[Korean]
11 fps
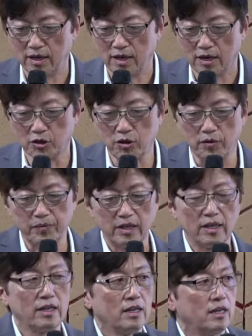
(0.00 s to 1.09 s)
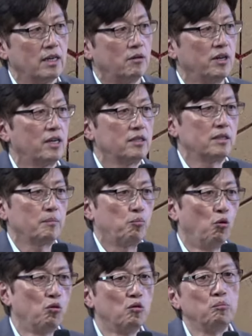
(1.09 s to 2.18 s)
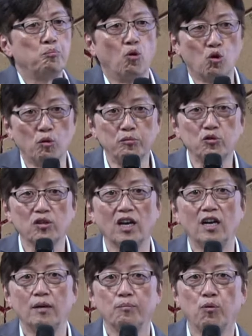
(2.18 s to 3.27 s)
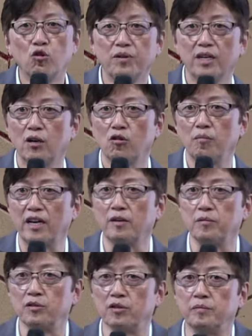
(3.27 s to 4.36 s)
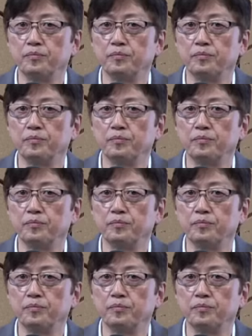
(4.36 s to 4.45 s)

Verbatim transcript: 그래서 우리가 복음 복음 중에 복음이라고 말하면요.